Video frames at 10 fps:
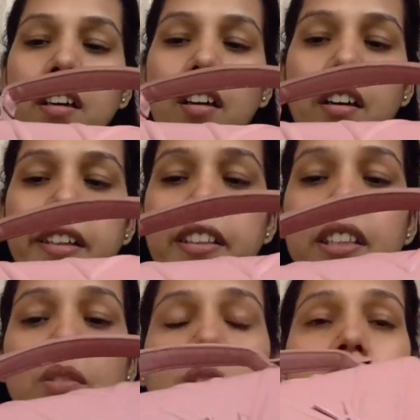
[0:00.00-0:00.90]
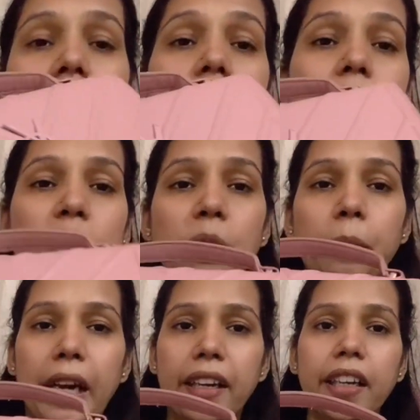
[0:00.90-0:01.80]
और इसका मुझे ये जो
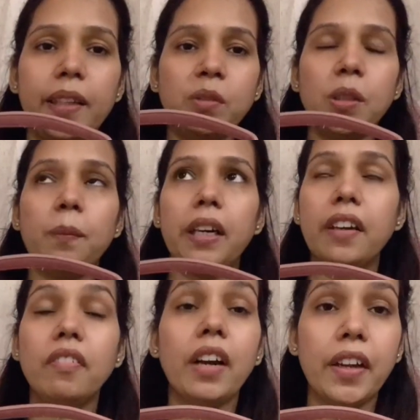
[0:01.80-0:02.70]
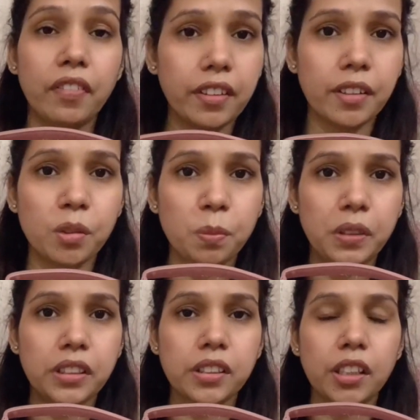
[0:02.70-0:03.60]
बैग है ये मुझे पड़ा फाइव हंड्रेड
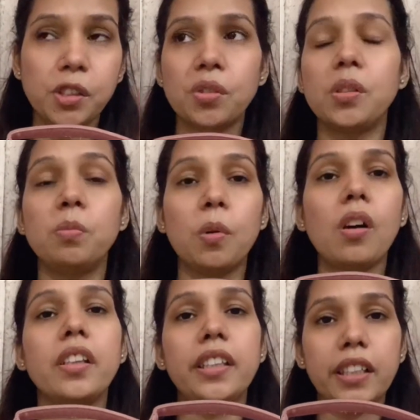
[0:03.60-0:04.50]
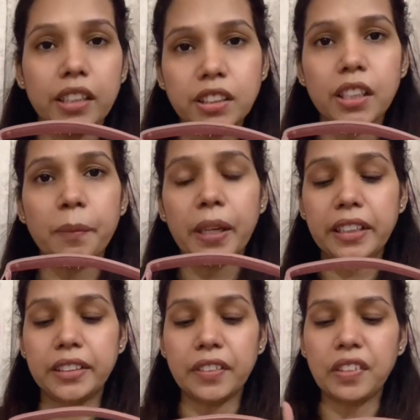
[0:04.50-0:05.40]
रुपीज़ का जो कि बहुत ही अच्छा
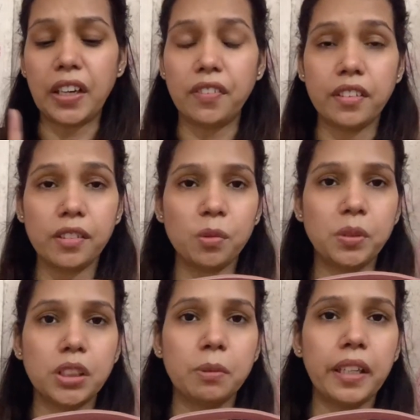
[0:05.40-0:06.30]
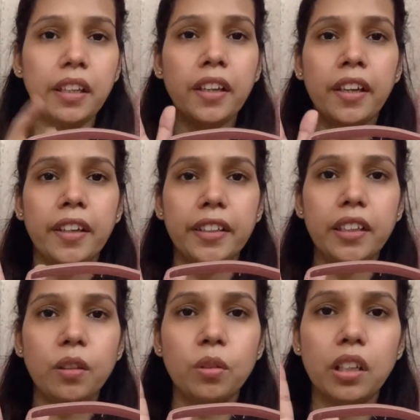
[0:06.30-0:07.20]
प्राइस है फाइव हंड्रेड रुपीज़ में
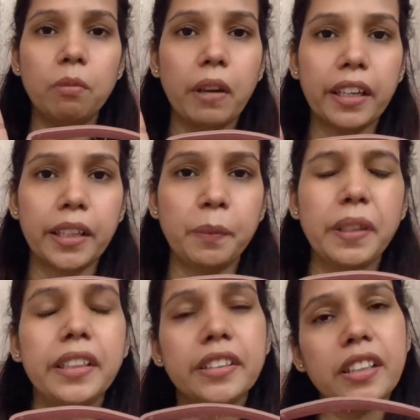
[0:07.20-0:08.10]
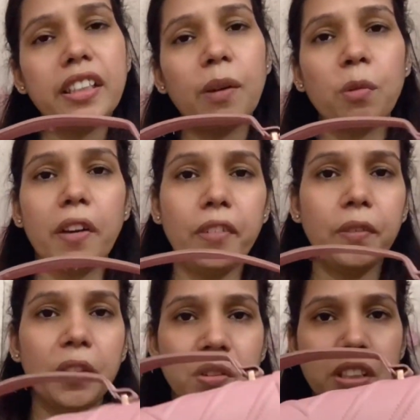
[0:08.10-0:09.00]
ये लोकल मार्केट में इजीली आपको
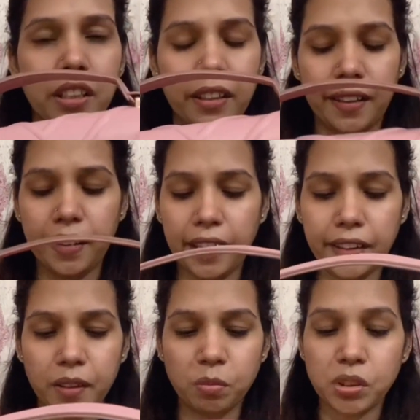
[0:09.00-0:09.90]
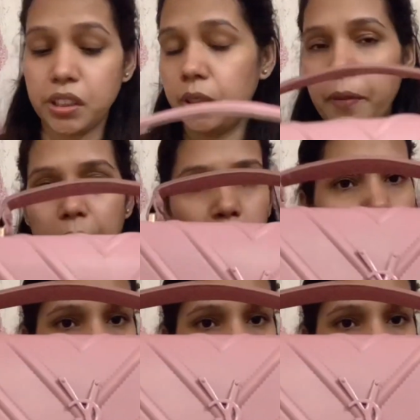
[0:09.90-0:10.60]
अवेलेबल हो जाता है एंड मुझे ये बैग बहुत